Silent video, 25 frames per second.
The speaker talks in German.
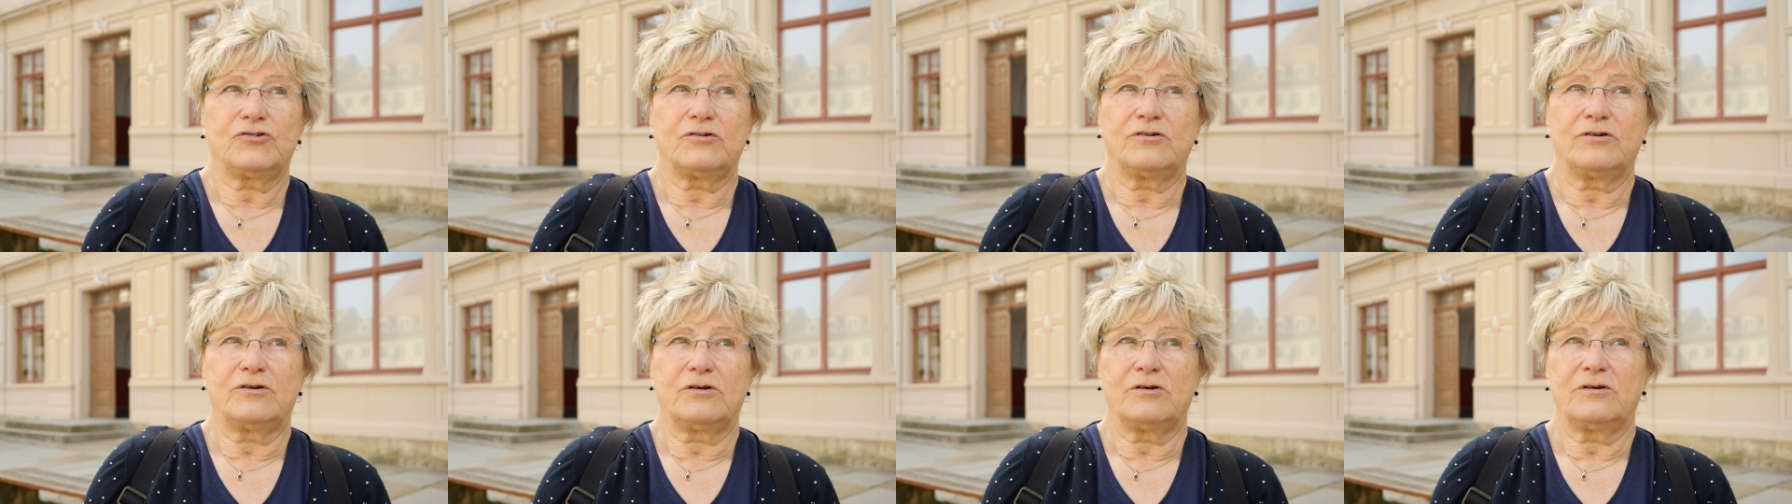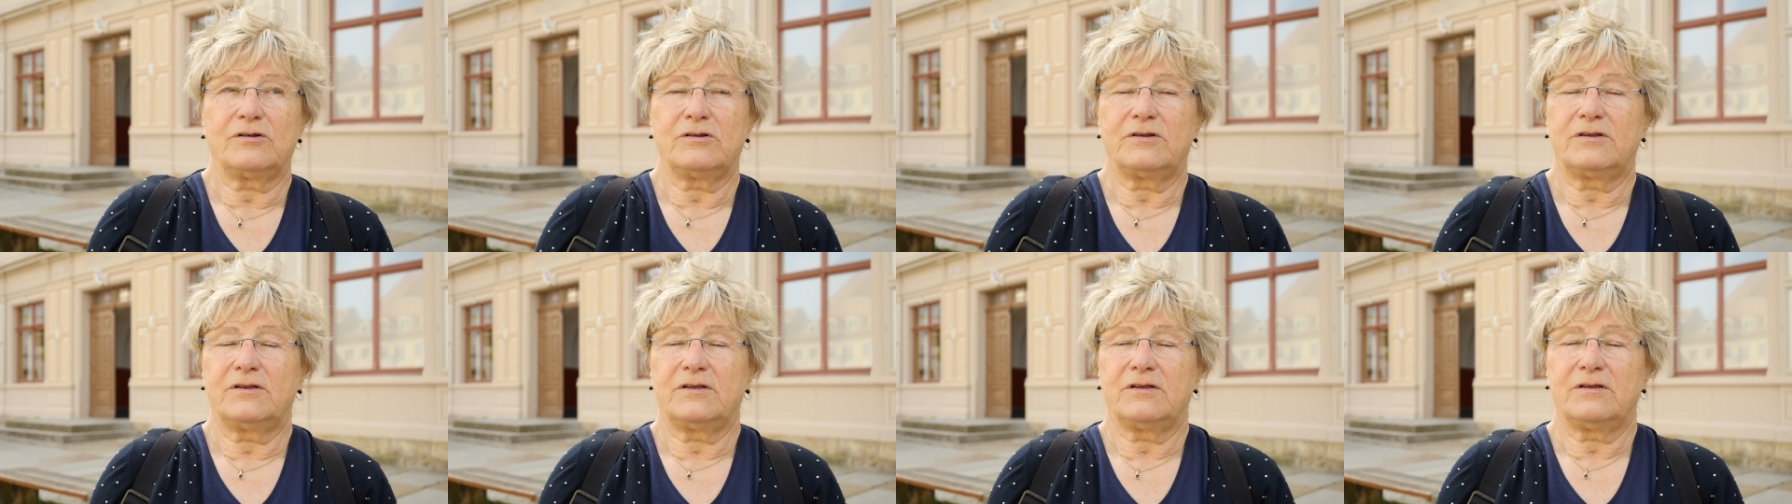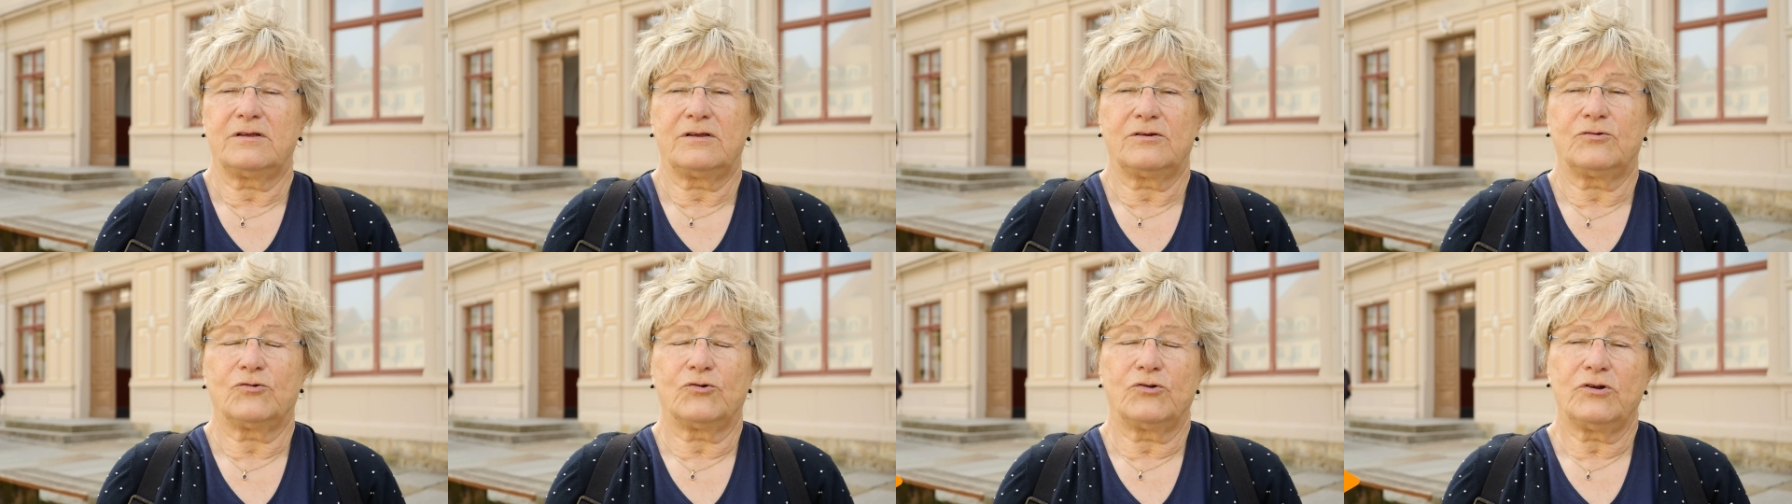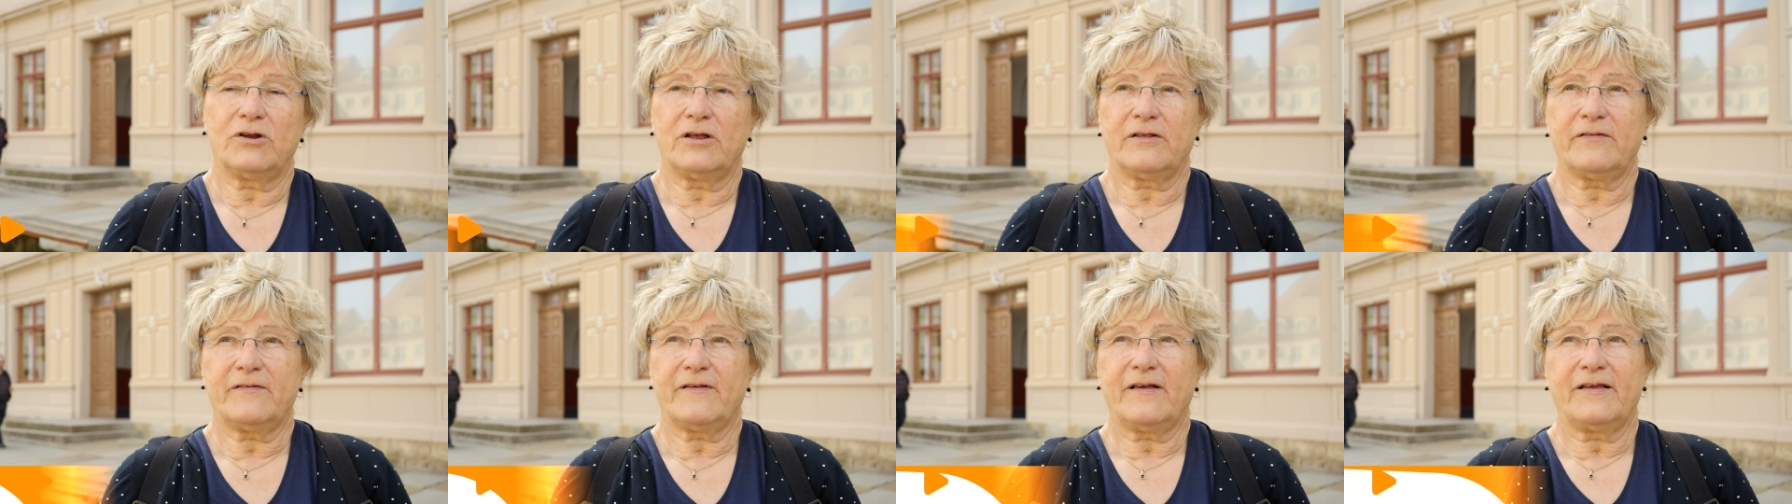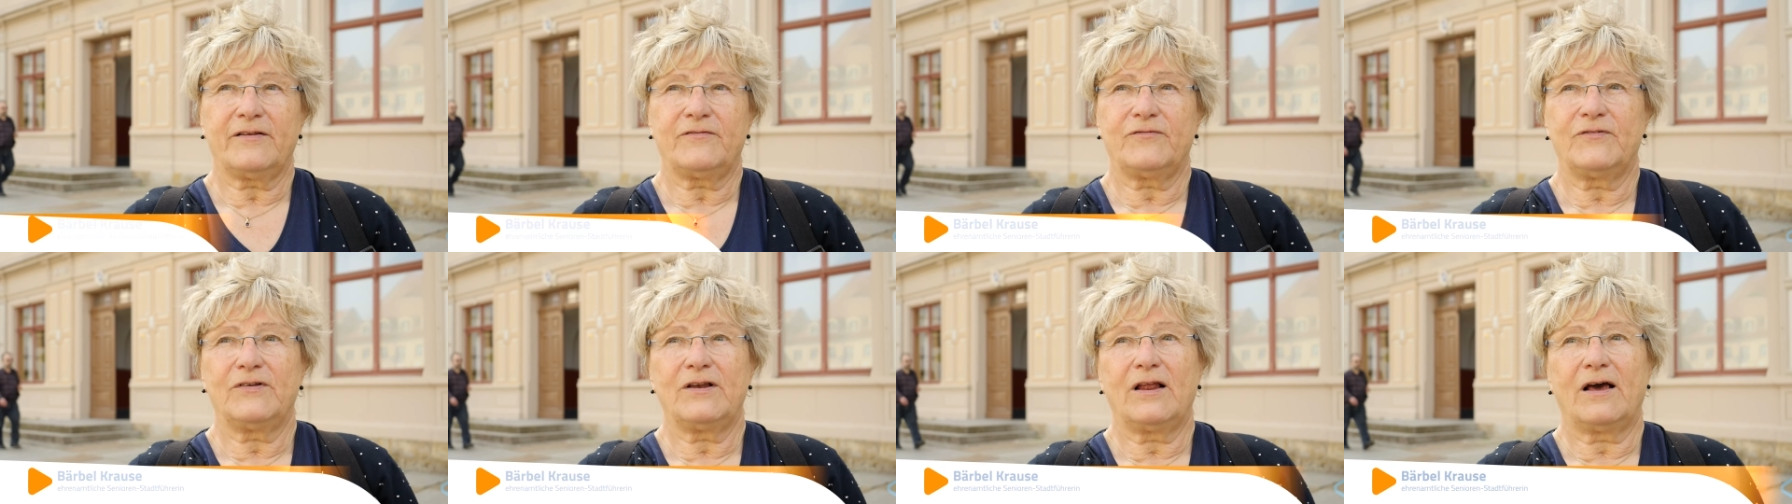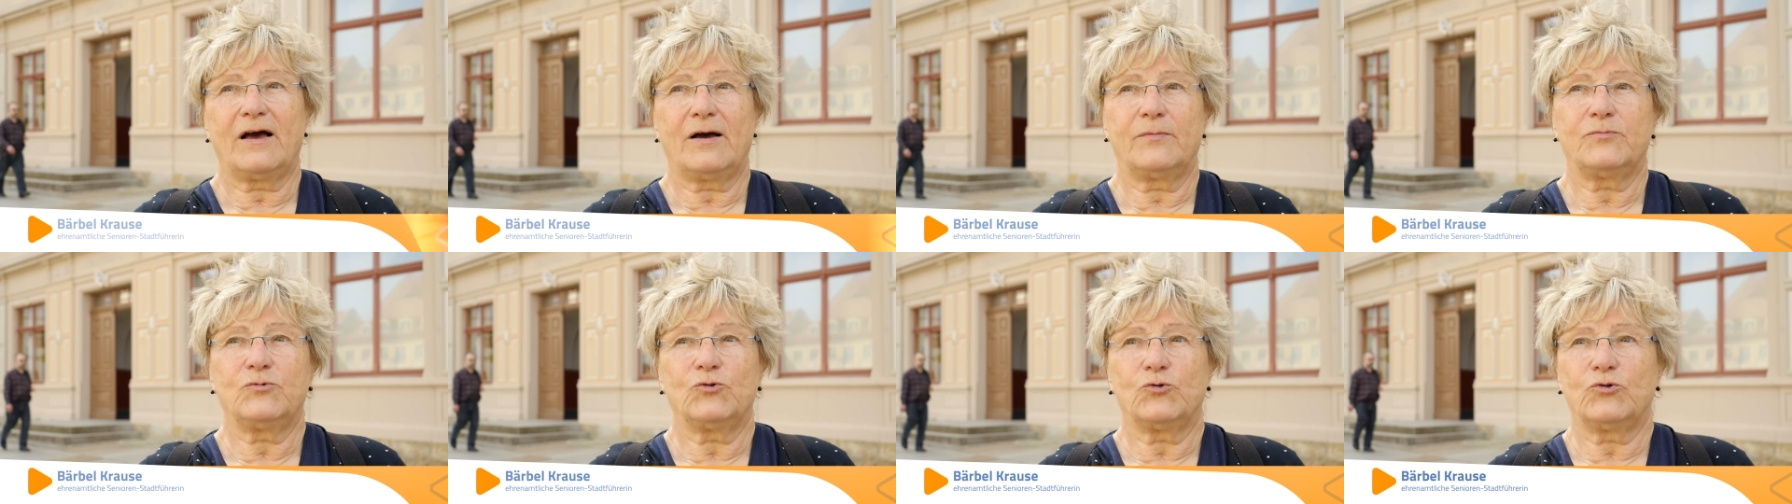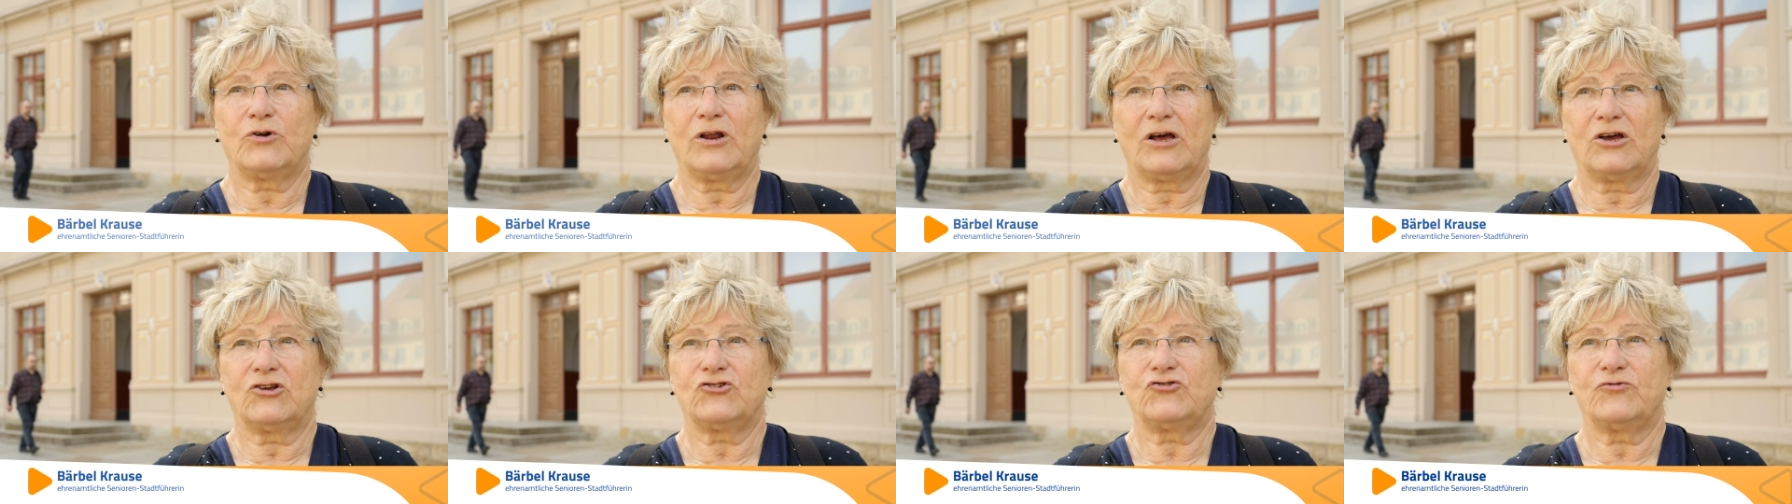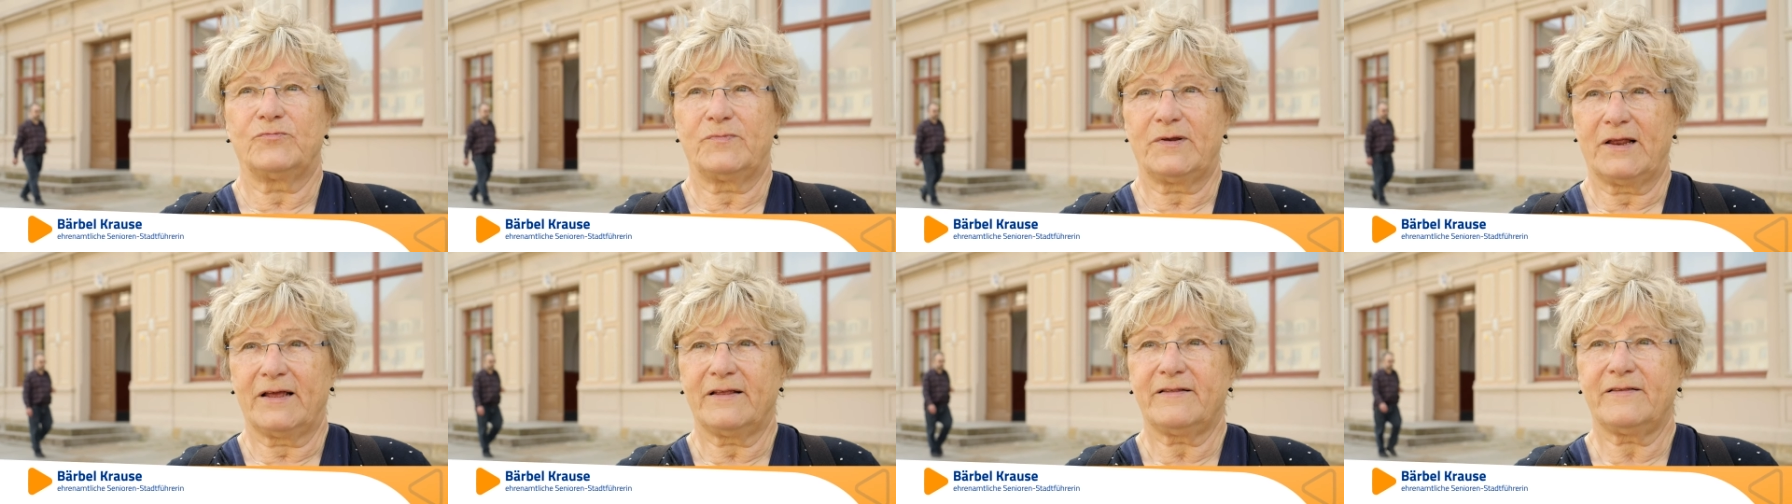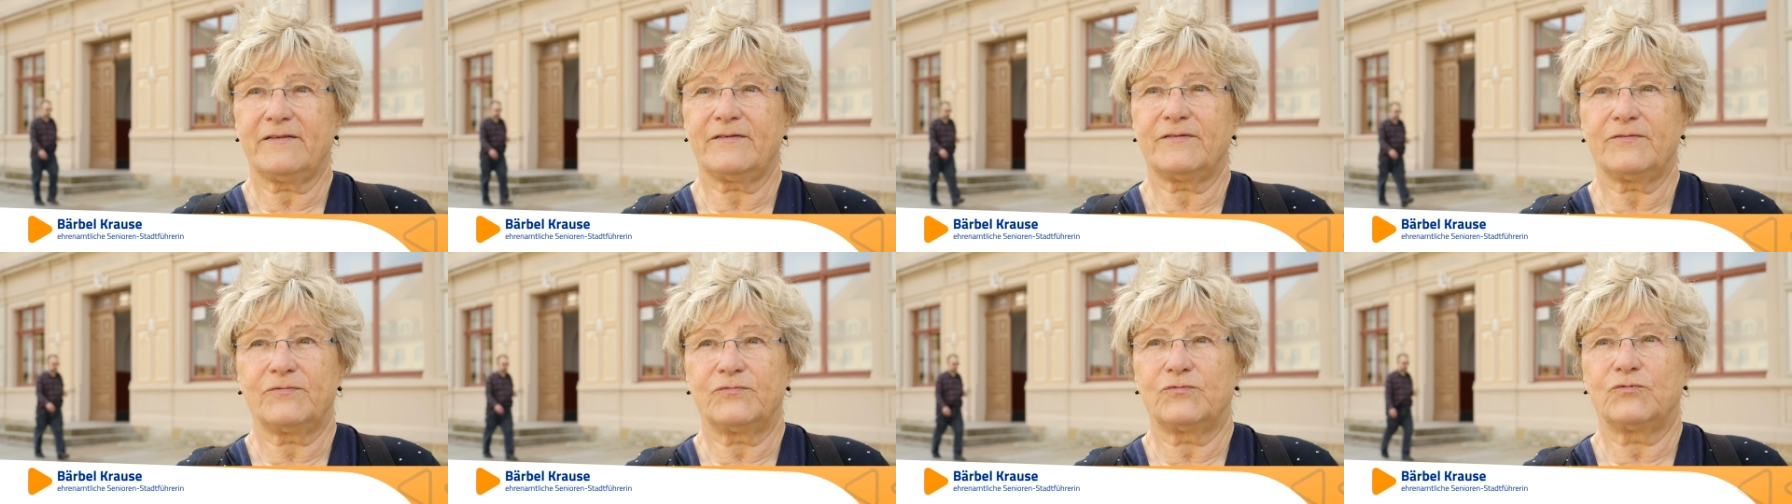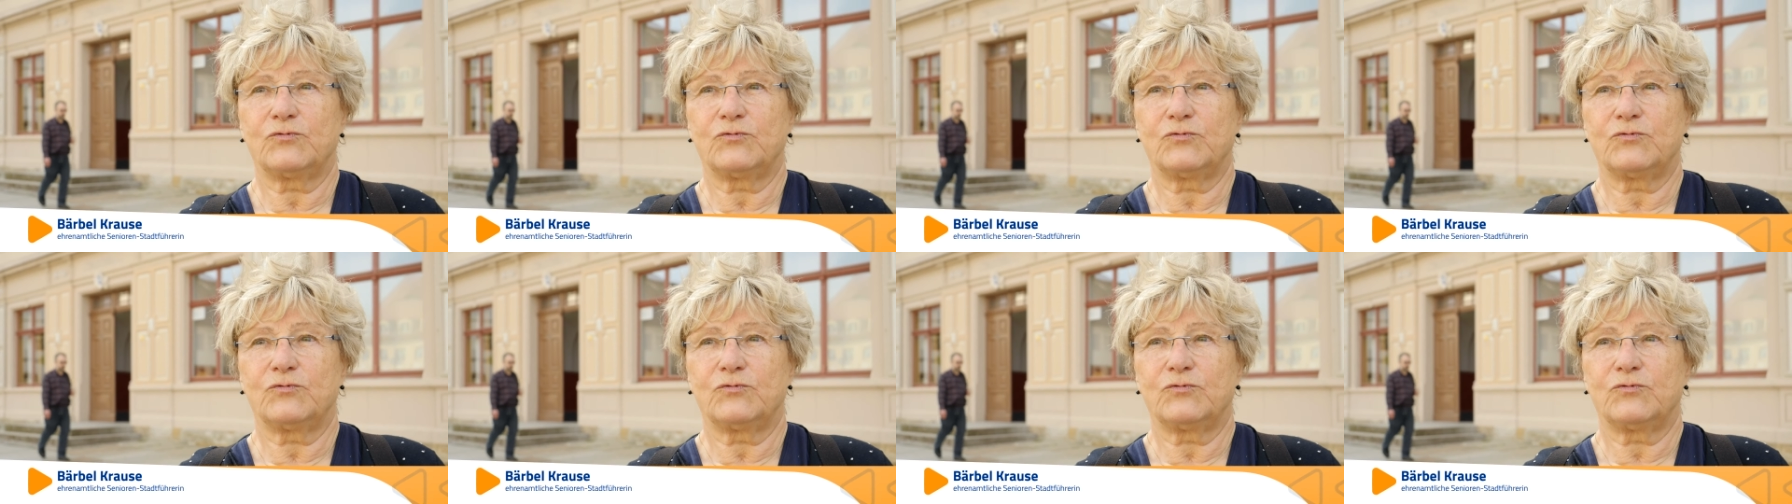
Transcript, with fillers: äh, die Gründerzeitvilla am Donauischen Platz,